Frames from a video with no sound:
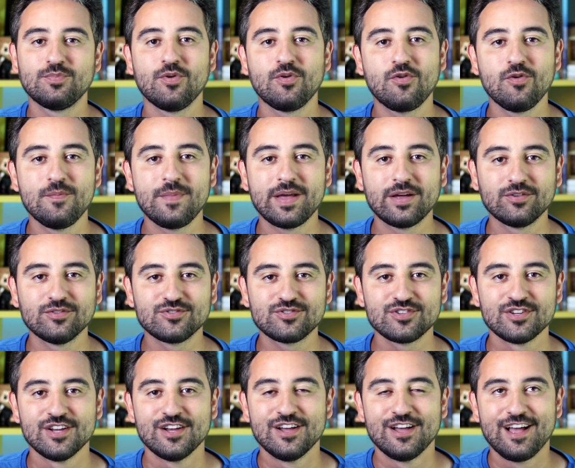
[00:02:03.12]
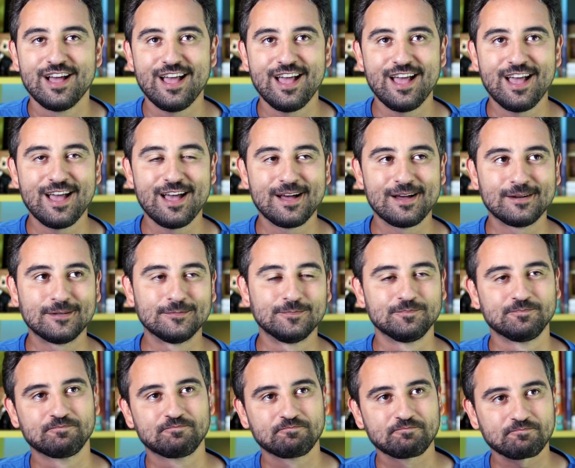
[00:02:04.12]
um pouco menos. É,
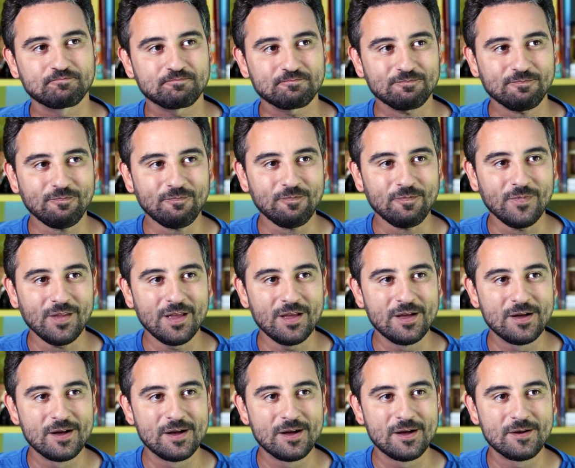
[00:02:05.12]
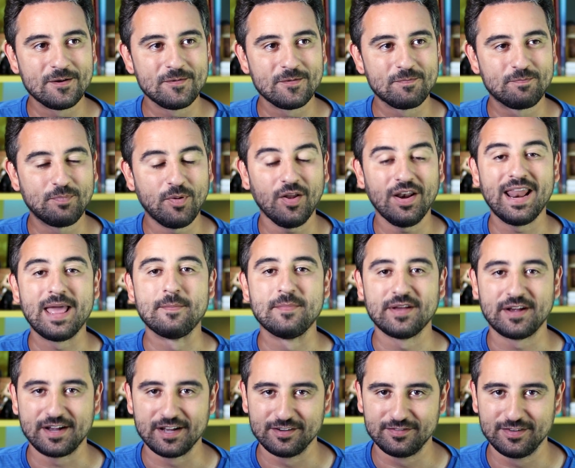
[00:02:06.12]
ah,
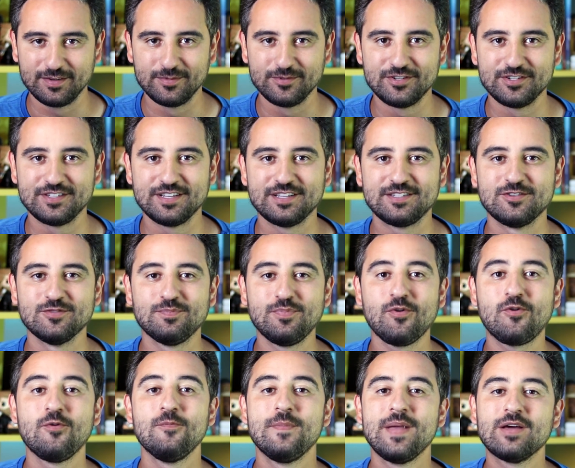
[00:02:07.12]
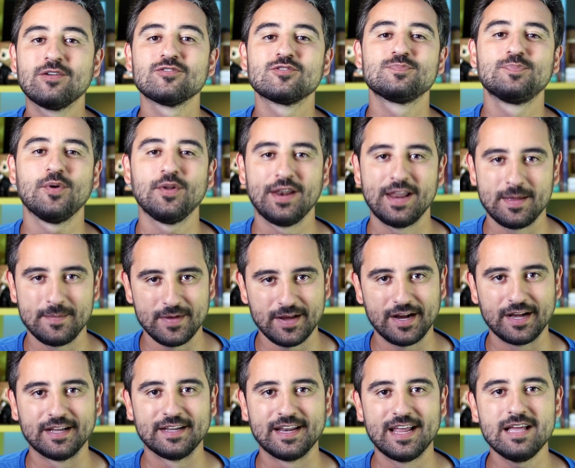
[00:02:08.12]
polêmica, vamos dizer assim, um pouco menos
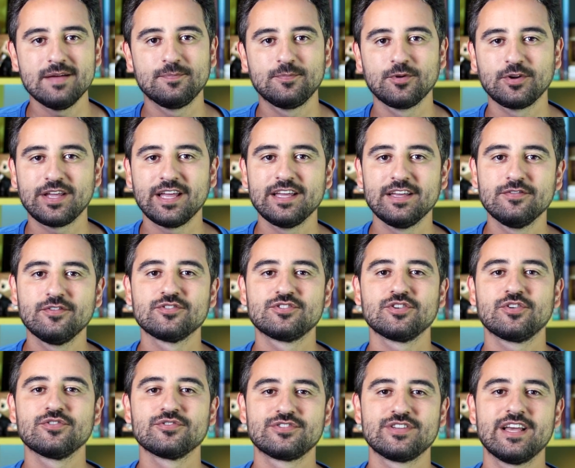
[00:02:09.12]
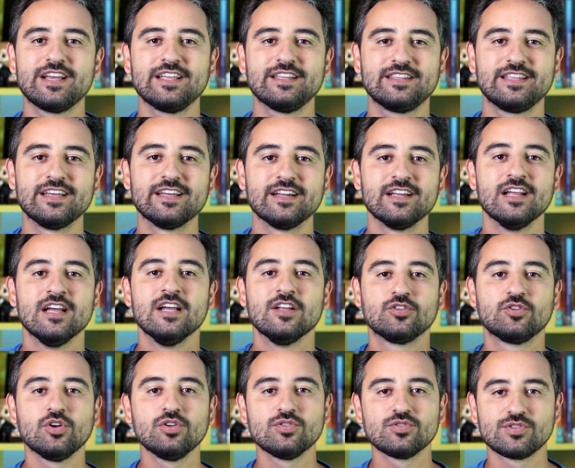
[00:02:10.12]
polêmica, né? Porque aí você consegue
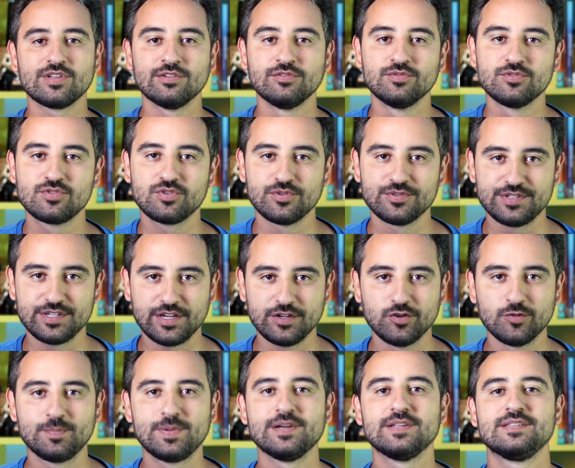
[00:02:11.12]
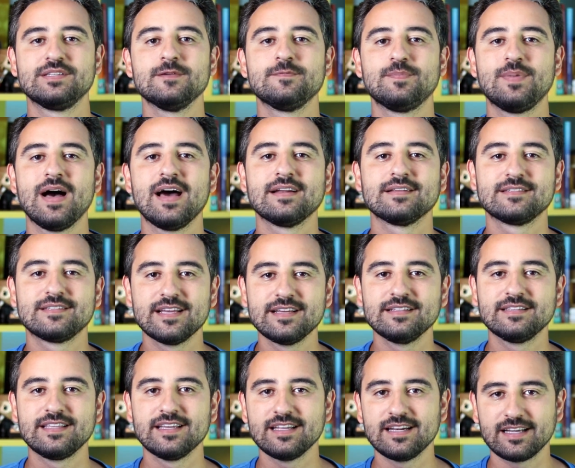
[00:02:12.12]
ter todos os alunos conseguindo participar
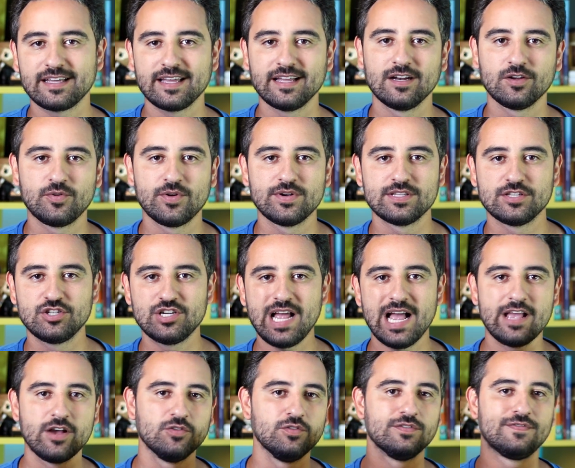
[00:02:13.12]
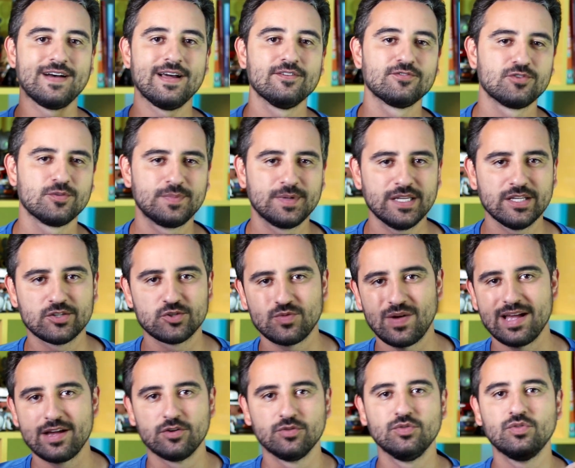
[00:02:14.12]
sem ter aquela coisa de, ah, eu não falo sobre isso,
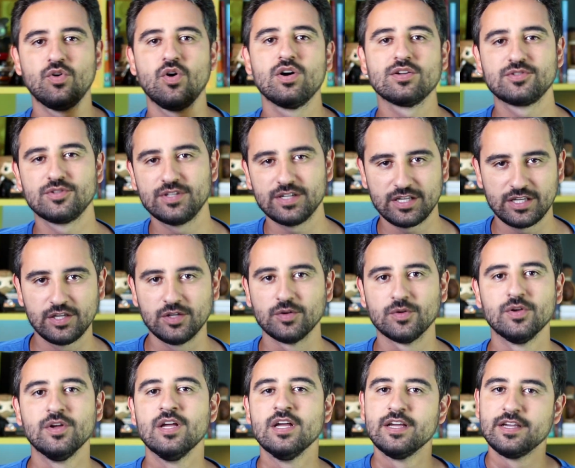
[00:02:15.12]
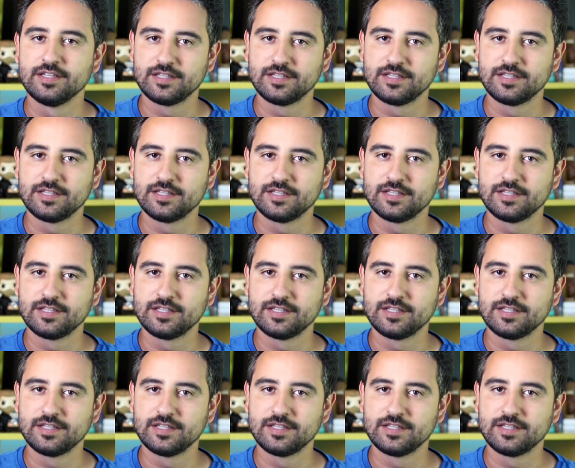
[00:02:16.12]
ah, eu não gosto daquilo.